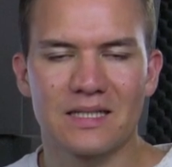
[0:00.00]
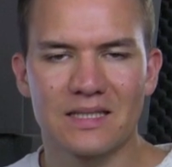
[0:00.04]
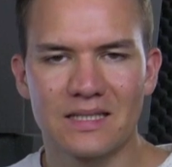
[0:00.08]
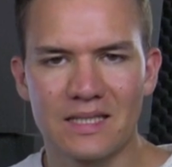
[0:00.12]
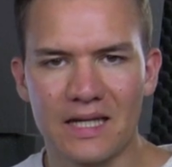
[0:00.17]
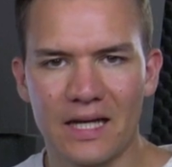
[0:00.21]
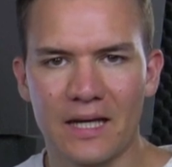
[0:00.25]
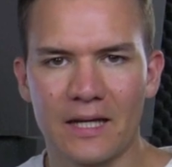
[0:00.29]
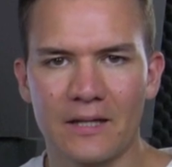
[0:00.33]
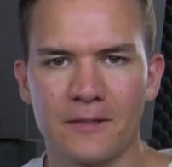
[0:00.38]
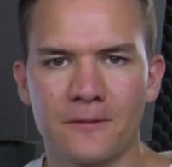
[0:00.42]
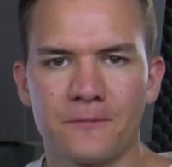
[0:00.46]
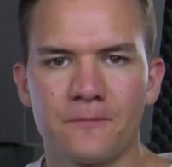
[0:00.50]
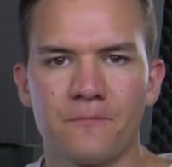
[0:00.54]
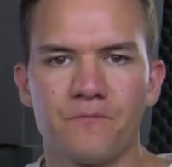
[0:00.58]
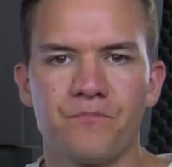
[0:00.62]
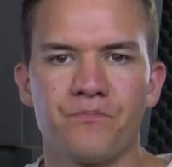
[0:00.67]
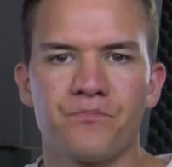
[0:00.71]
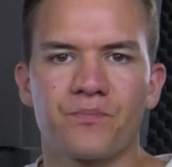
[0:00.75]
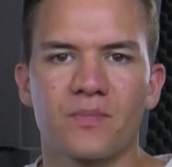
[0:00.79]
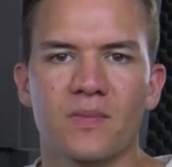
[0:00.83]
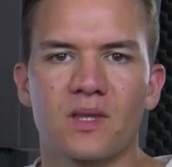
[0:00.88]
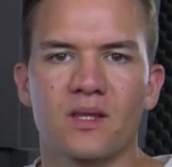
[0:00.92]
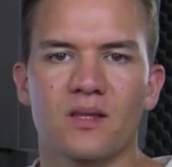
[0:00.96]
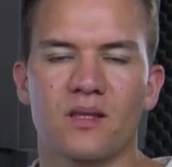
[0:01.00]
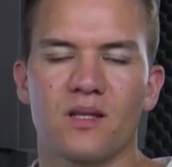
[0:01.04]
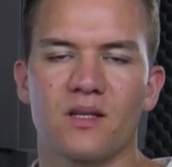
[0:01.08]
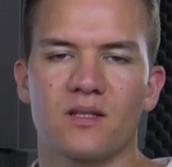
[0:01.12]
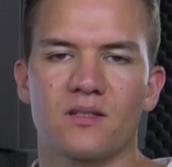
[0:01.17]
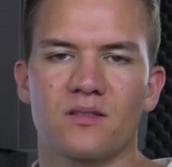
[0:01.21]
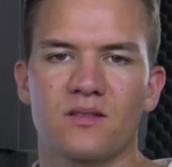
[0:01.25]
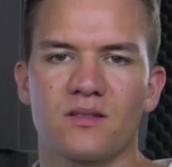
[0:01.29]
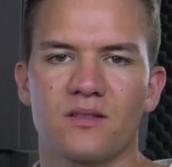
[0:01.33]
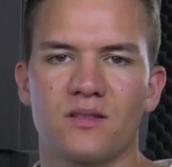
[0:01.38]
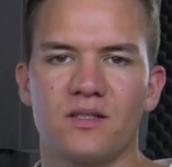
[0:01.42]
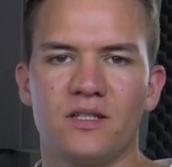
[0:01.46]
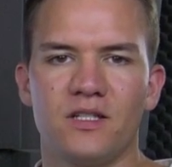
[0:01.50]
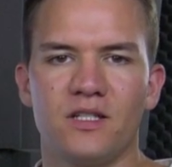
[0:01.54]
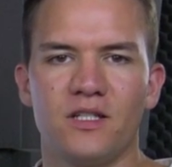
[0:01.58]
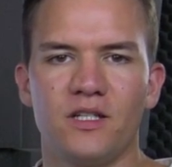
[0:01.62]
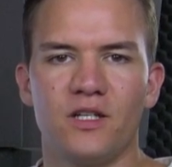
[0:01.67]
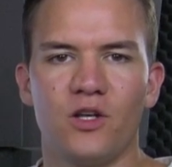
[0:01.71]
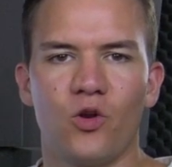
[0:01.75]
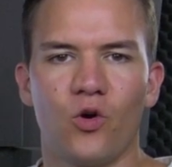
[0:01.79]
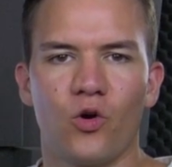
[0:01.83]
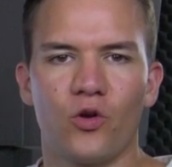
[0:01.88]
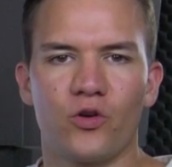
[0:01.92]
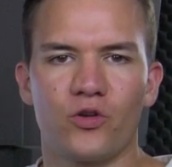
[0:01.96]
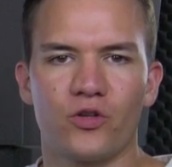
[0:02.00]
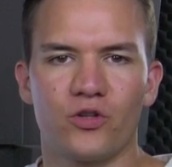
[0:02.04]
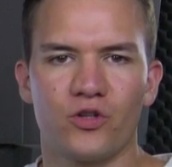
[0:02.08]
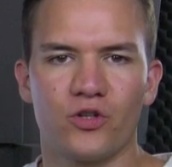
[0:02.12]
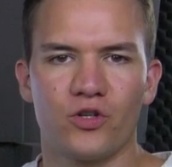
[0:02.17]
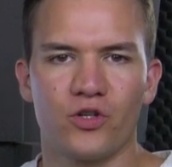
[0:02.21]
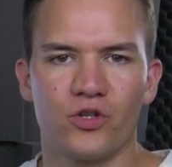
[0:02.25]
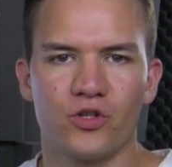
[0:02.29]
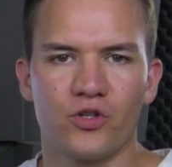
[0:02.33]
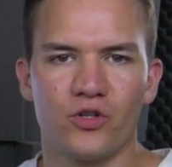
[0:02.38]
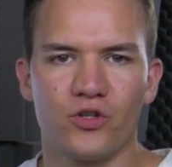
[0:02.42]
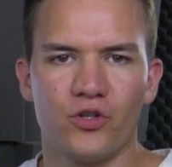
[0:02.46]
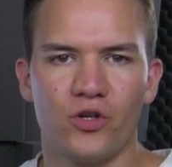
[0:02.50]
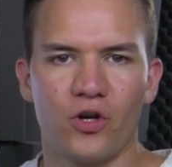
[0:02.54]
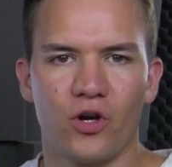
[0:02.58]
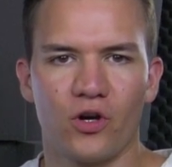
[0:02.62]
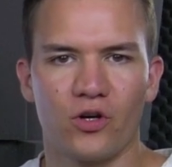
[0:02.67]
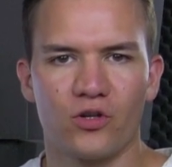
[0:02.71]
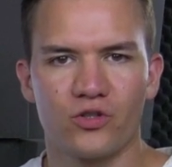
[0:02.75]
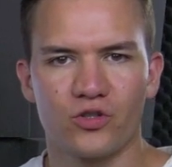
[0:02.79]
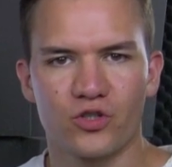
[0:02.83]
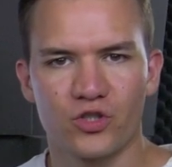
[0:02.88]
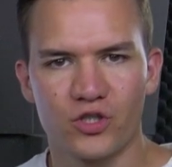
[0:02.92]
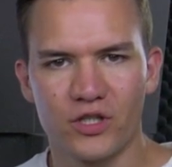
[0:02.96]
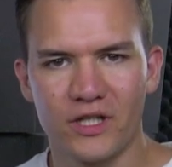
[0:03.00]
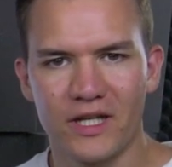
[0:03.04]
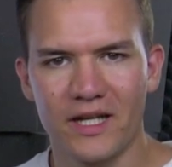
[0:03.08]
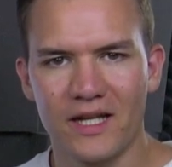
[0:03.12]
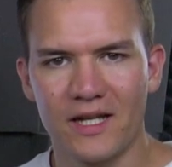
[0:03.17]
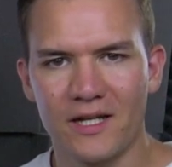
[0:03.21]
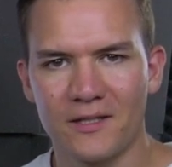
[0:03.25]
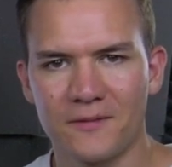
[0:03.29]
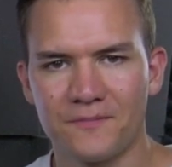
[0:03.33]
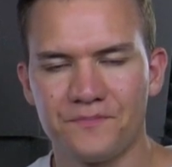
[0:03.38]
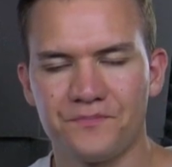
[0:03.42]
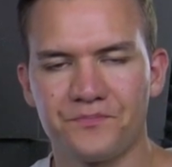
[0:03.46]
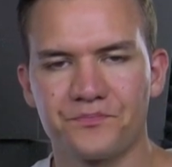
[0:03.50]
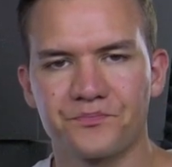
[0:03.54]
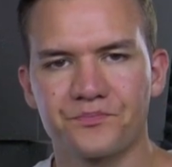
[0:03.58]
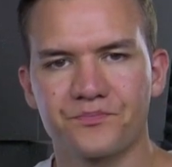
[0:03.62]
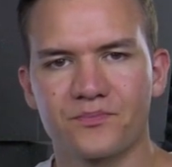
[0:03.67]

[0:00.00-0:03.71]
sein dass die Leute ja, schnell